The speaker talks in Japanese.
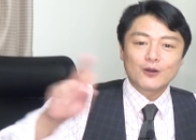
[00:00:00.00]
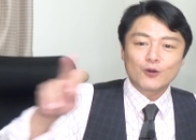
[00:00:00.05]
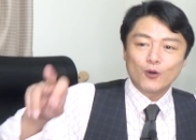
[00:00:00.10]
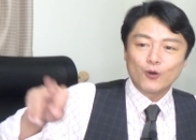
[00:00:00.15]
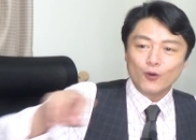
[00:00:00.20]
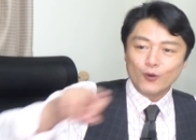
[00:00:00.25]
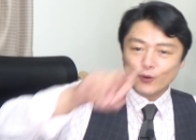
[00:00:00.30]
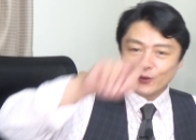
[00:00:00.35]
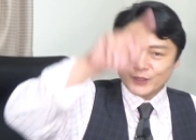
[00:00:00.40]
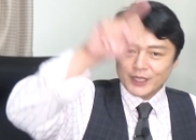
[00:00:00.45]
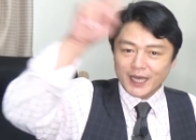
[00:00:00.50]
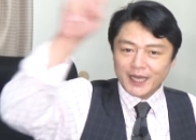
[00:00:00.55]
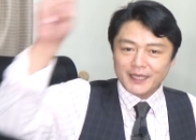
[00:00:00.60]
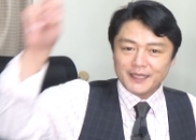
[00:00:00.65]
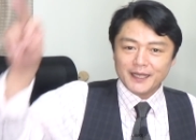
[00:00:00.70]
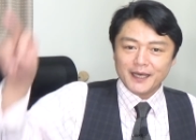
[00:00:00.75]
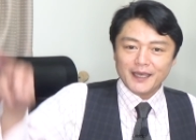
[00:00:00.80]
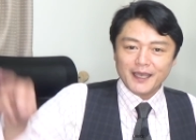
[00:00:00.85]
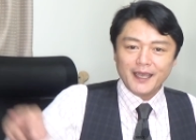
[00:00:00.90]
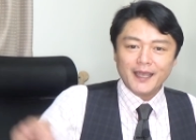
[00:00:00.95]
広大
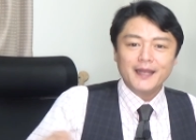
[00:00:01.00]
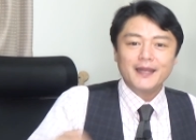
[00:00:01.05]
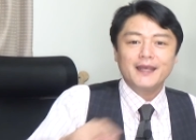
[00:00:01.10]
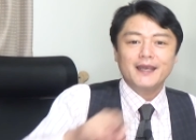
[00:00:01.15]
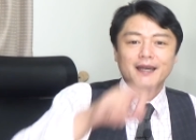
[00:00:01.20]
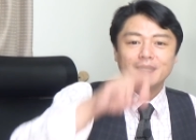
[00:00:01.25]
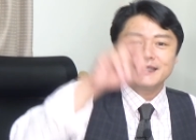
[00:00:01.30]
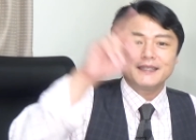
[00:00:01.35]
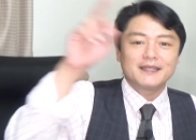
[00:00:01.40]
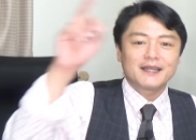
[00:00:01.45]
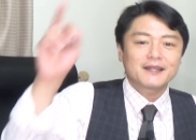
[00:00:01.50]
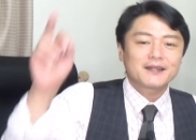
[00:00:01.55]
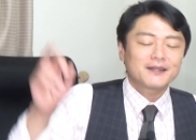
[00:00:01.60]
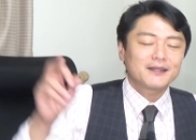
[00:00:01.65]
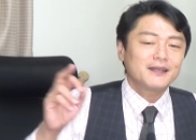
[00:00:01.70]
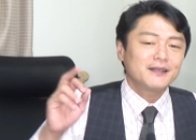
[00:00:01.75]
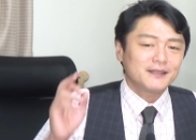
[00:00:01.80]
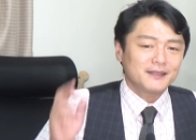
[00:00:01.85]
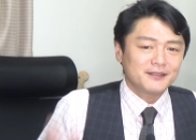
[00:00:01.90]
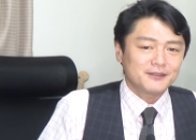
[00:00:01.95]
なエリアになっ
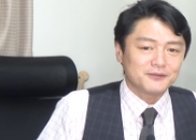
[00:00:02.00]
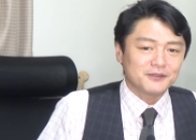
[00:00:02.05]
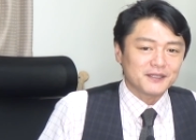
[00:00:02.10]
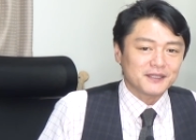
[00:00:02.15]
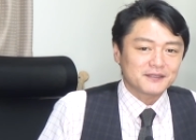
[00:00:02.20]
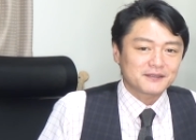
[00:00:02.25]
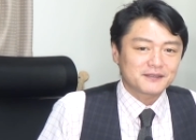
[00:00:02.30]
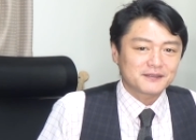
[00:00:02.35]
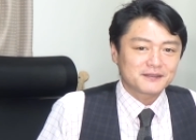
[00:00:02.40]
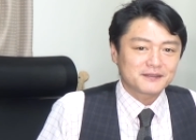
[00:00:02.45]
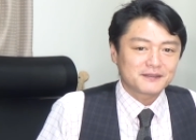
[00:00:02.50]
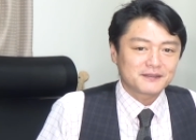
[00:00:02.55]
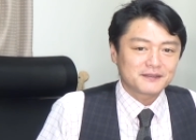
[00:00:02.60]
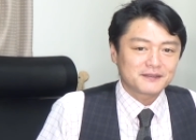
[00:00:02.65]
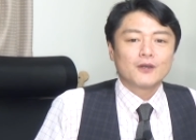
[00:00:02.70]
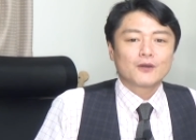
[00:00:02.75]
ているんです